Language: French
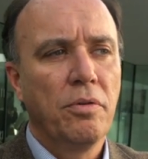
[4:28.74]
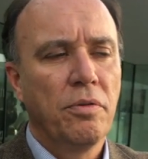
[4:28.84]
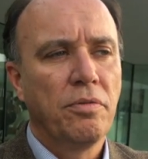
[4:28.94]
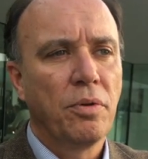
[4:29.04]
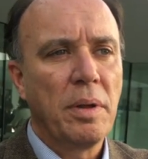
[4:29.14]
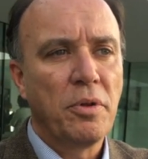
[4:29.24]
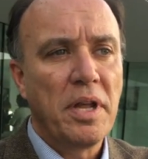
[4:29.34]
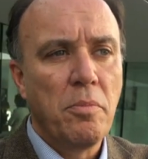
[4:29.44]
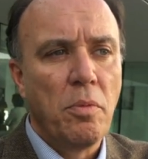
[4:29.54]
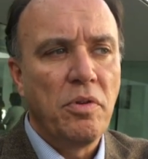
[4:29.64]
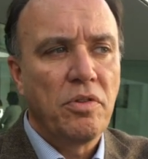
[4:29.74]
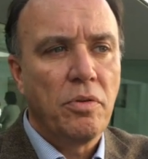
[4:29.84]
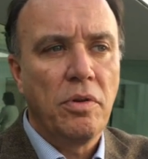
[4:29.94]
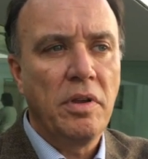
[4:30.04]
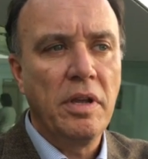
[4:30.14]
fondamentalement,
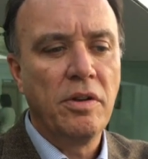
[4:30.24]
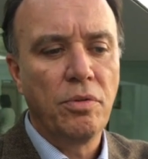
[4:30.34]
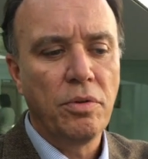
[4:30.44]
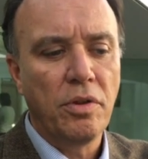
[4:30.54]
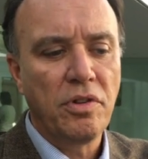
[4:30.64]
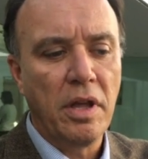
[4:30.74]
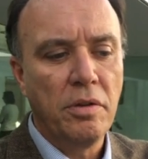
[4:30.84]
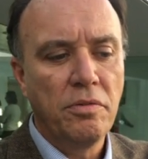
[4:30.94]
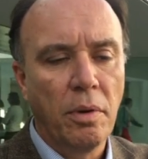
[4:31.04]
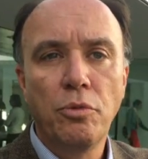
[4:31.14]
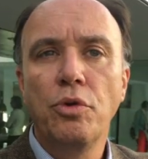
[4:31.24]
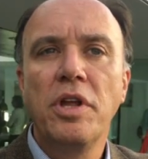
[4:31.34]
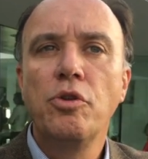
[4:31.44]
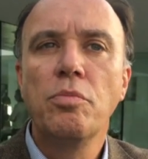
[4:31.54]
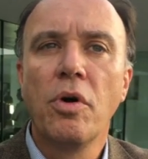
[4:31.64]
puisqu'ils sont dans une forme de
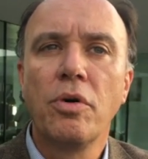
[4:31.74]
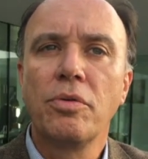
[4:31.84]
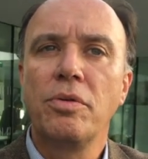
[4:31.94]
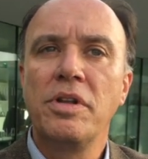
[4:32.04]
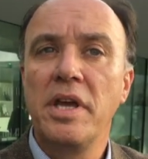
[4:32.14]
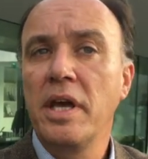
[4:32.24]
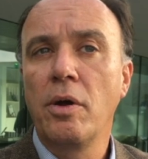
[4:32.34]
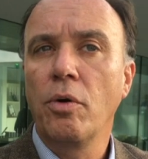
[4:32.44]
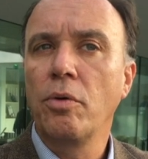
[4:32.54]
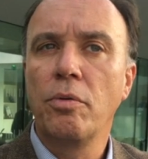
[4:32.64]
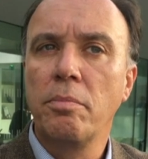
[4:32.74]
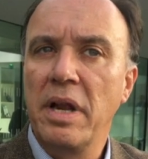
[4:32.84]
dénuement lié à leur mhm.